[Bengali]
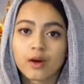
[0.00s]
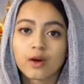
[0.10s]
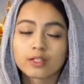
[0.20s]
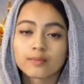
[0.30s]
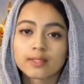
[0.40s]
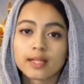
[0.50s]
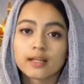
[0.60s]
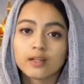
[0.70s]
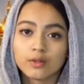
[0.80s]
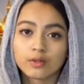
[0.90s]

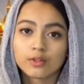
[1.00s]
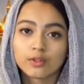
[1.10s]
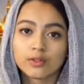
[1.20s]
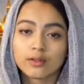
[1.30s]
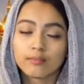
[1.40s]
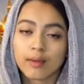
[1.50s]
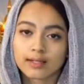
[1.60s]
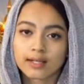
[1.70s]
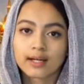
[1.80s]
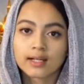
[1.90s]
হসপিটালের লোকজন
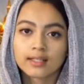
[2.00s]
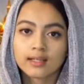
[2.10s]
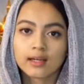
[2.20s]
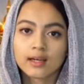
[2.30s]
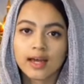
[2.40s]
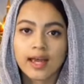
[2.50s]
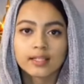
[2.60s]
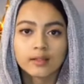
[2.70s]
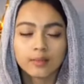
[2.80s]
মাটার হাতে একটা